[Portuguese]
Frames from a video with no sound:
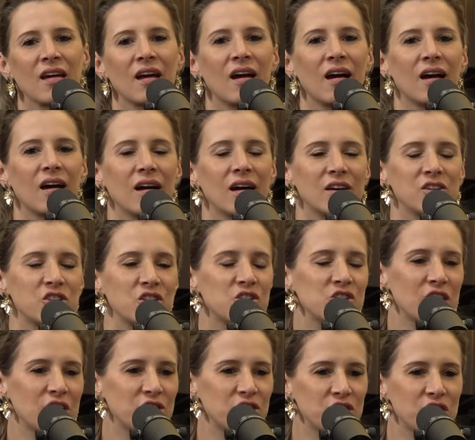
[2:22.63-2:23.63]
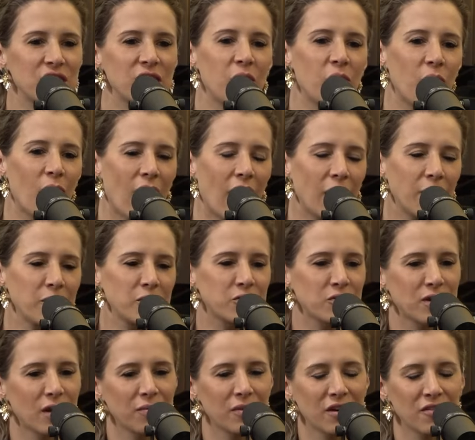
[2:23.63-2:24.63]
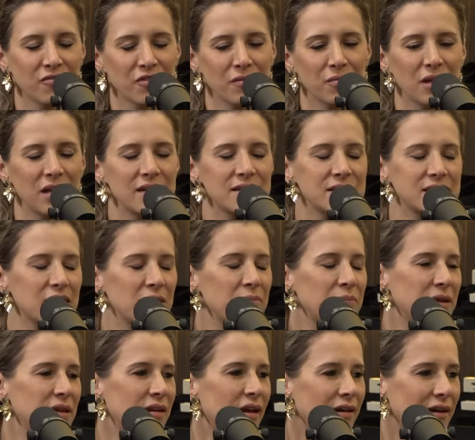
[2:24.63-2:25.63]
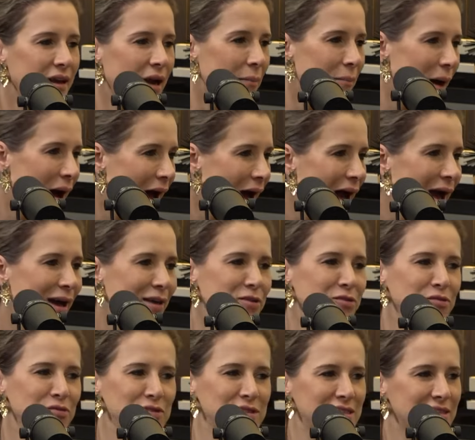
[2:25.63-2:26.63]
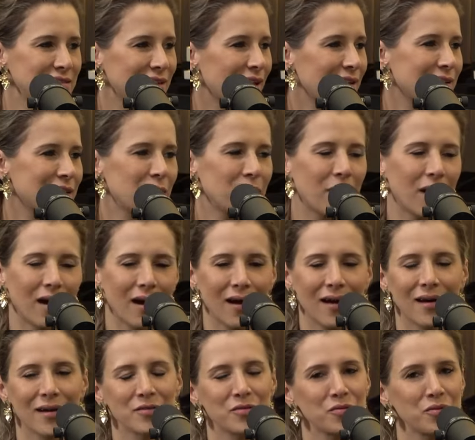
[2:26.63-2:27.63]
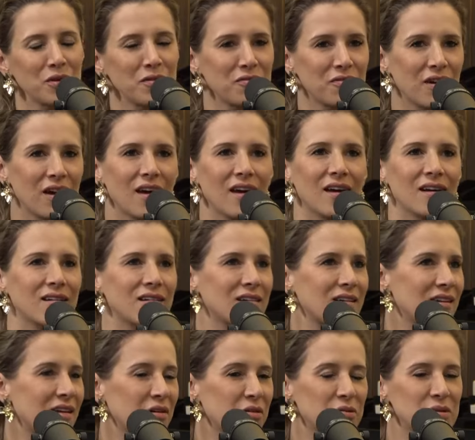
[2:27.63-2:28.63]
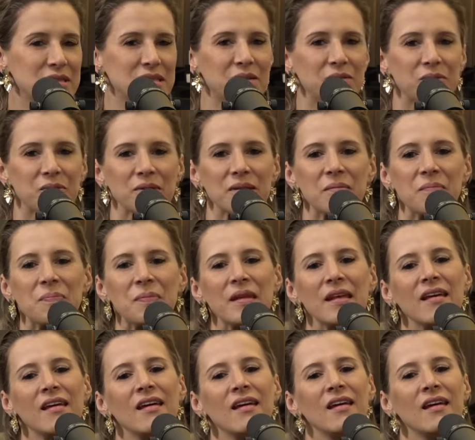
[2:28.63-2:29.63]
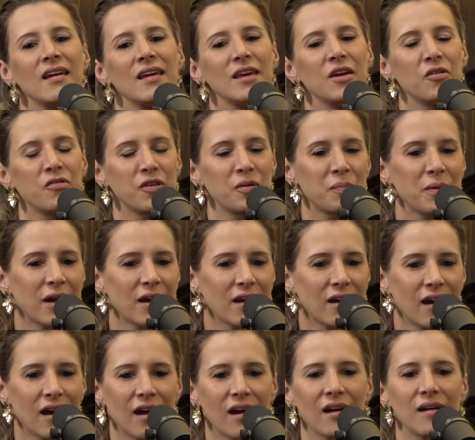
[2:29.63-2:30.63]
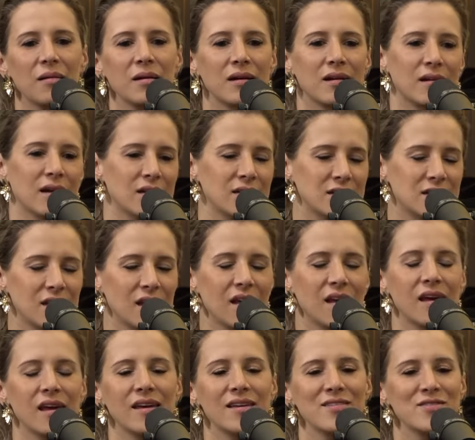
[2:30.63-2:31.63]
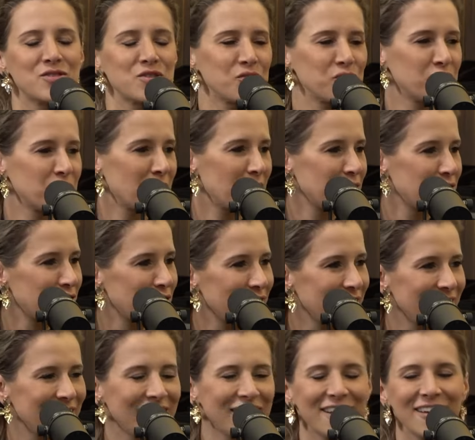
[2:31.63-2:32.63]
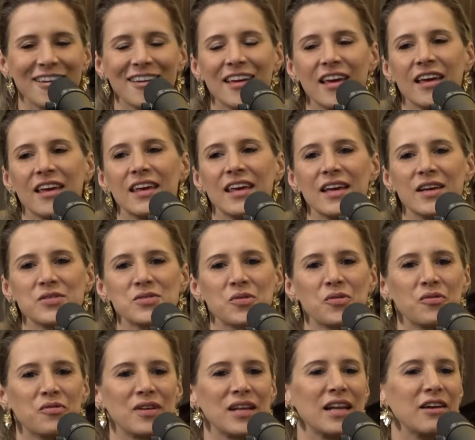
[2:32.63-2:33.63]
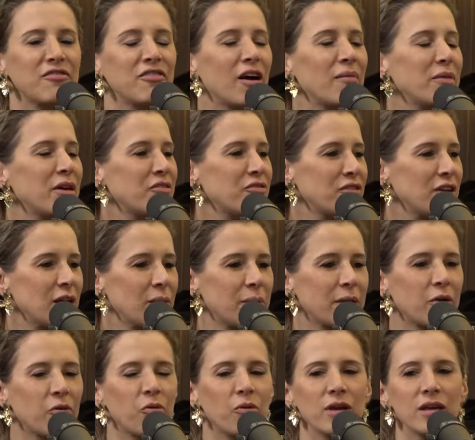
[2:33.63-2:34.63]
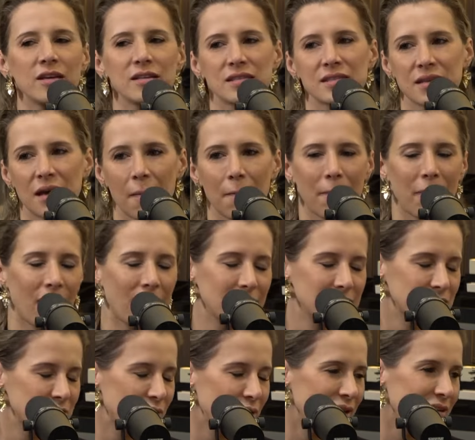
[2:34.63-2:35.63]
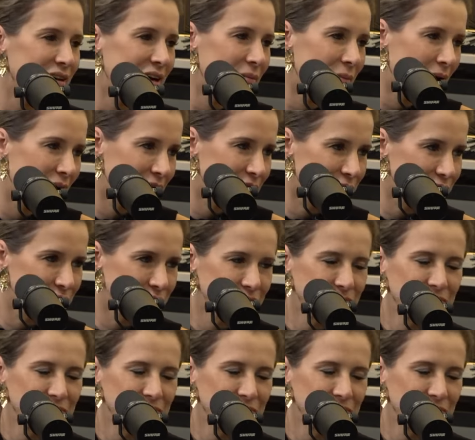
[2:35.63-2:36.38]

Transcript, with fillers: ah, a gente já tinha o hábito na minha família de sempre ir a Gramado, visitar Gramado no inverno, aquela coisa toda. E eu vim para cá, casei, tive uma filha e resolvi levar minha filha para conhecer a Páscoa em Gramado.